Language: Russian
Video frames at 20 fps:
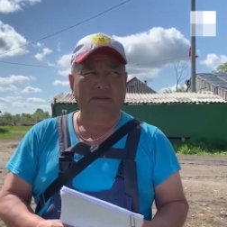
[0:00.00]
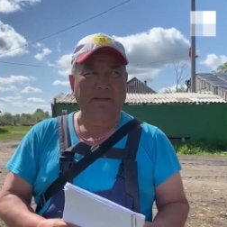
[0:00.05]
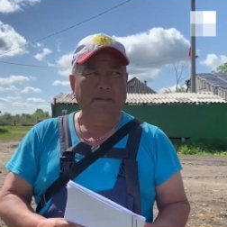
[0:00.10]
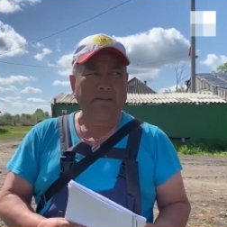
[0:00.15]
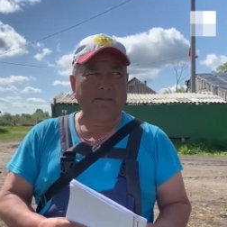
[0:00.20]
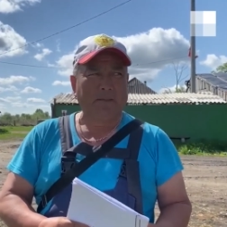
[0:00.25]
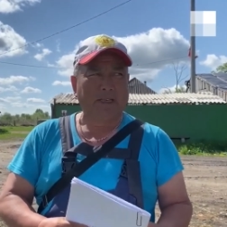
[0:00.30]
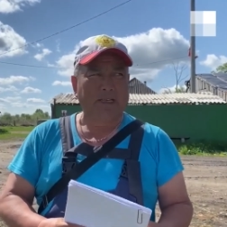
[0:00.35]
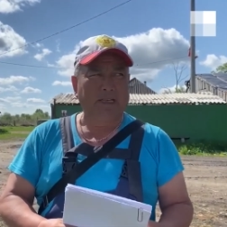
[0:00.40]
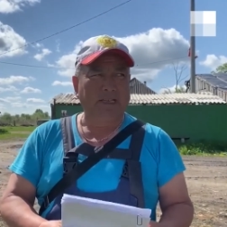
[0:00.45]

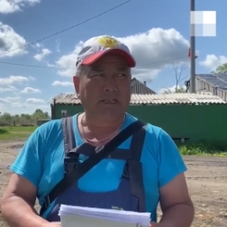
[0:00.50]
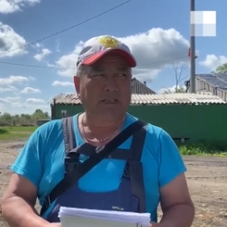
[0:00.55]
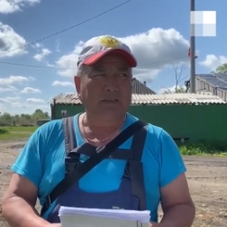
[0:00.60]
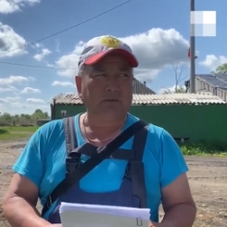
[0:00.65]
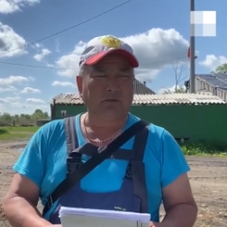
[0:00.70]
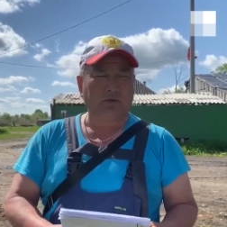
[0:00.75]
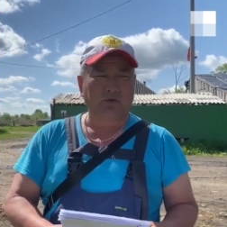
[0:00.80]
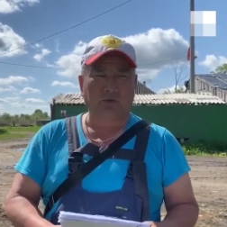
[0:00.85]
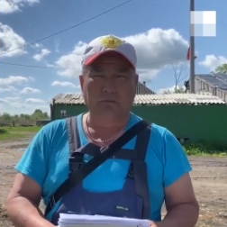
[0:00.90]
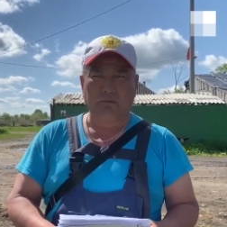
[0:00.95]
для
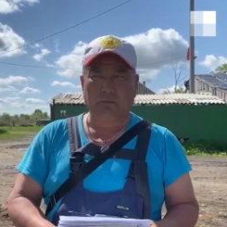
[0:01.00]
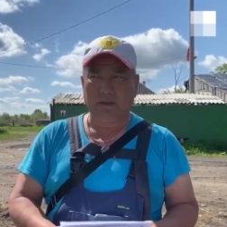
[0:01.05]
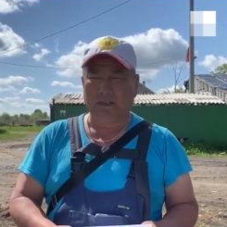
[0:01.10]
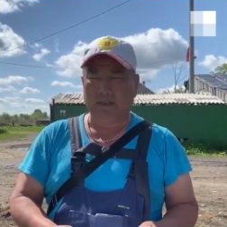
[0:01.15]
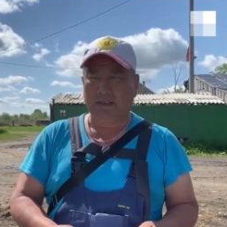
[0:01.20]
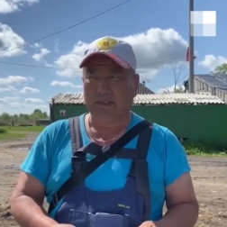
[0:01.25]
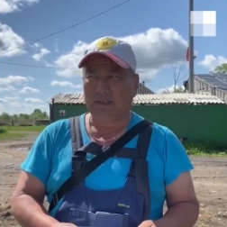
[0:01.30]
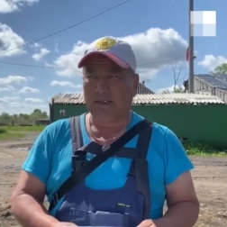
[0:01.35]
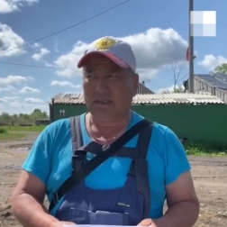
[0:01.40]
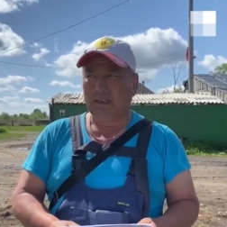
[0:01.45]
того,
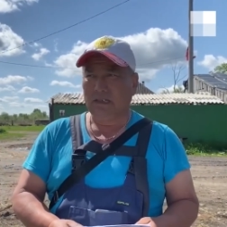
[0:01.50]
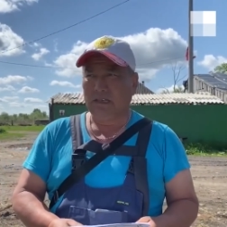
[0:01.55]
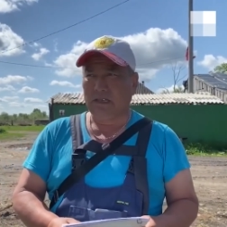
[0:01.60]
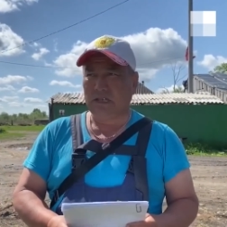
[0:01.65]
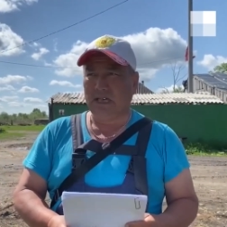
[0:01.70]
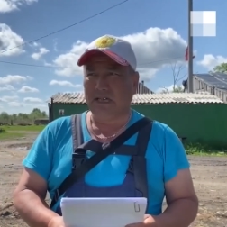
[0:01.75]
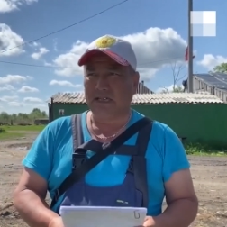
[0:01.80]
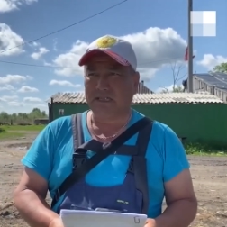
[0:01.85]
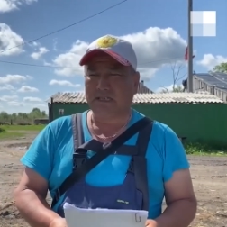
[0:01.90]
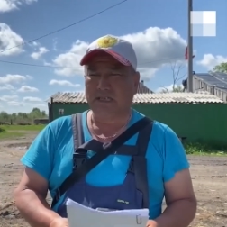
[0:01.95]
чтобы
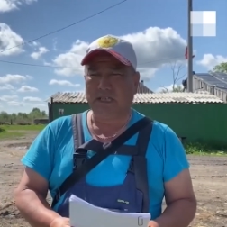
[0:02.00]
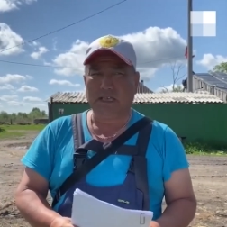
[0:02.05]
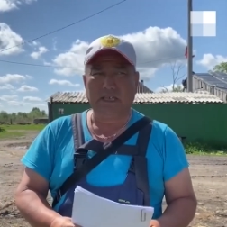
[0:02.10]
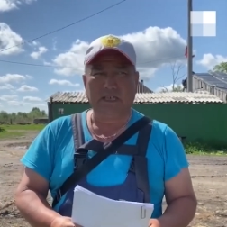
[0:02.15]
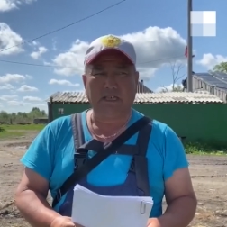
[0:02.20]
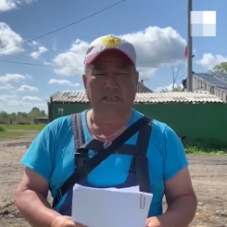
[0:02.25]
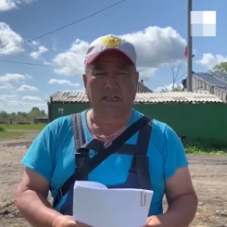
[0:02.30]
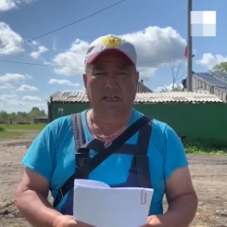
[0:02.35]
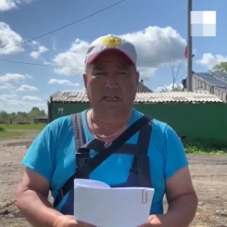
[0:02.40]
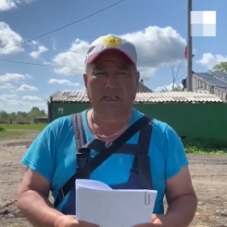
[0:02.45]
часть
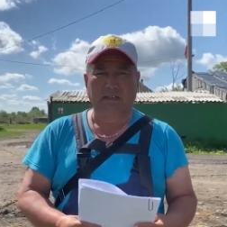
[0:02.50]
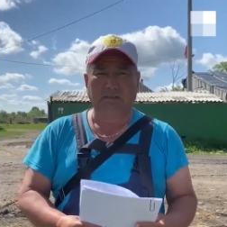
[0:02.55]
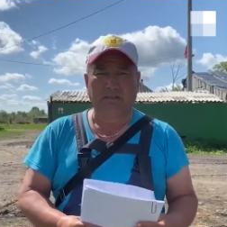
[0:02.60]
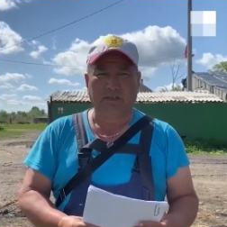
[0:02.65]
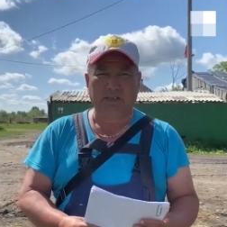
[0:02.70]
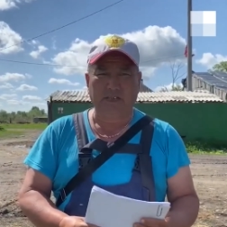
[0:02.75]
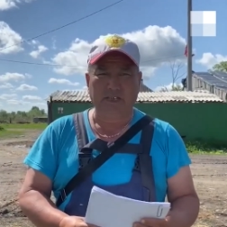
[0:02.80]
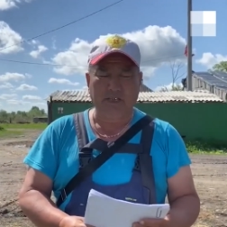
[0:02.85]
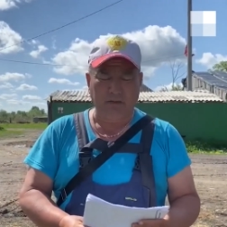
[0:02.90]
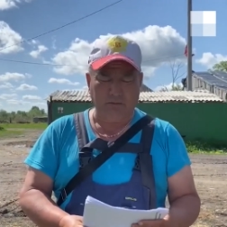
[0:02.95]
денег,
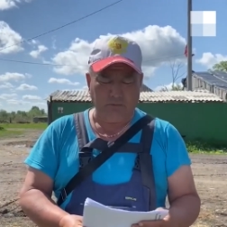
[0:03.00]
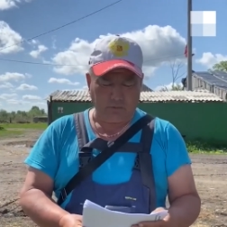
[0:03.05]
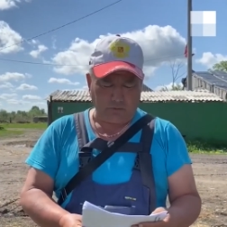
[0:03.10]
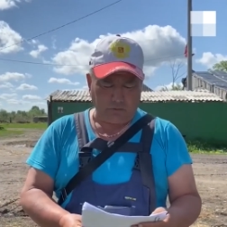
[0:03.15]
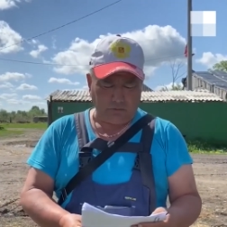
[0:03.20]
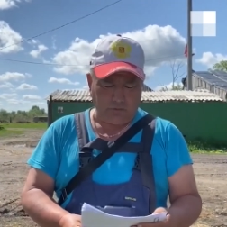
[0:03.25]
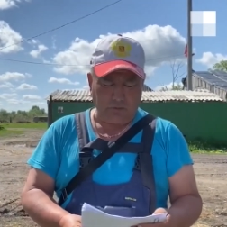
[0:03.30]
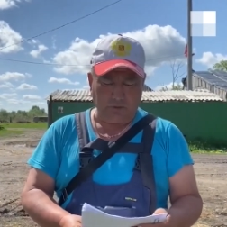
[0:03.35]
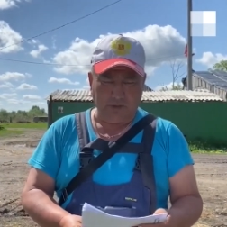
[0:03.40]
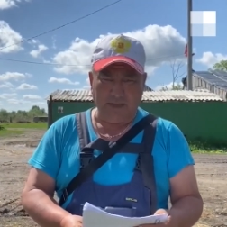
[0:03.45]
грантовых денег
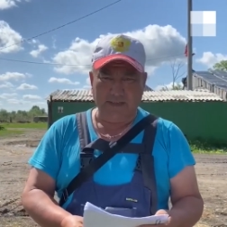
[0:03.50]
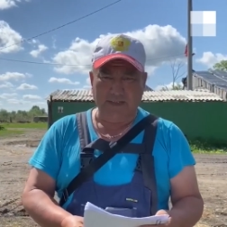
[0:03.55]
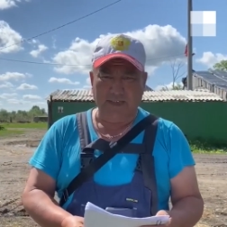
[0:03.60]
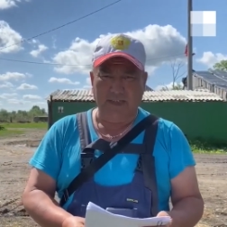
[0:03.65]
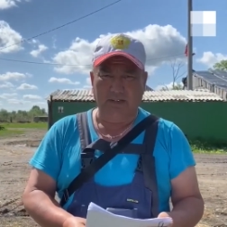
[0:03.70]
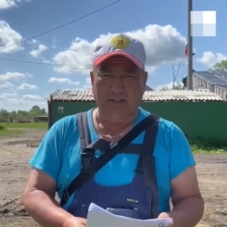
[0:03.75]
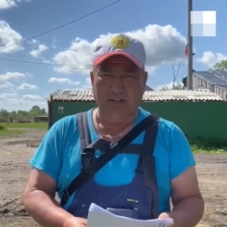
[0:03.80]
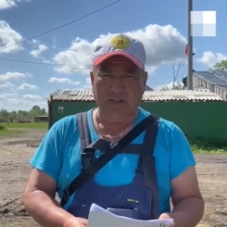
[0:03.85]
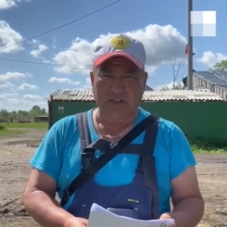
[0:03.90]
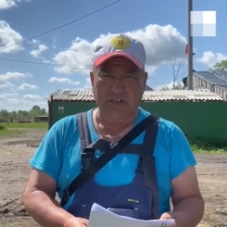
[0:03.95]
ушло
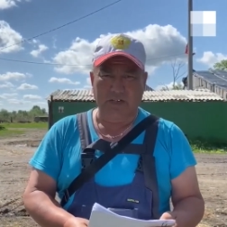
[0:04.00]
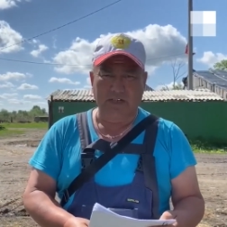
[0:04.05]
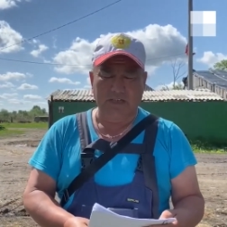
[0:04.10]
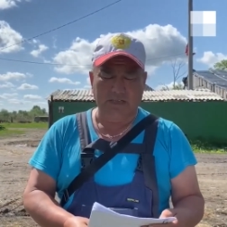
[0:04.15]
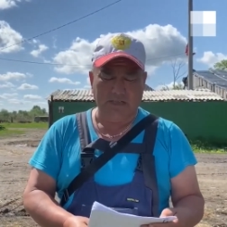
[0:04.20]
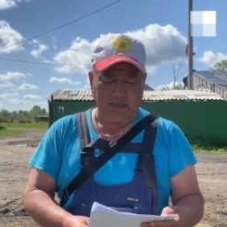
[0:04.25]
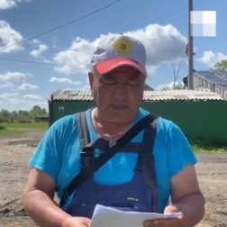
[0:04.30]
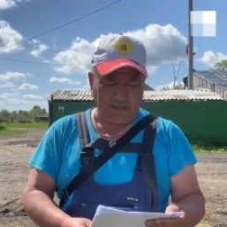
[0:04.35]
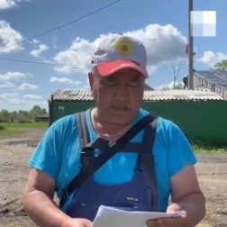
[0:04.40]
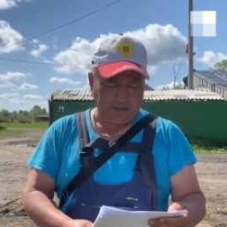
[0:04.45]
на решение
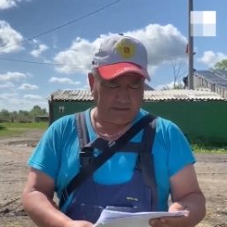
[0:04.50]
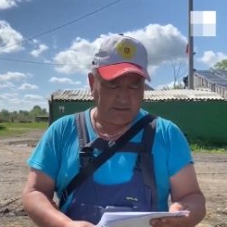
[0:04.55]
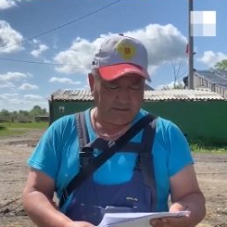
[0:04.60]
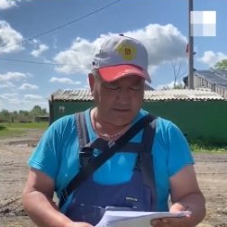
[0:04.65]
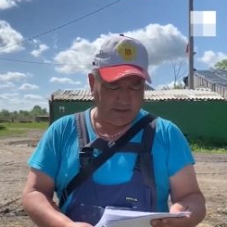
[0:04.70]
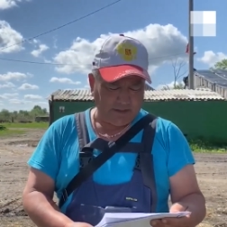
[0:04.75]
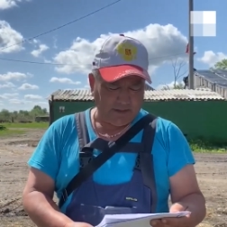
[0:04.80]
строительства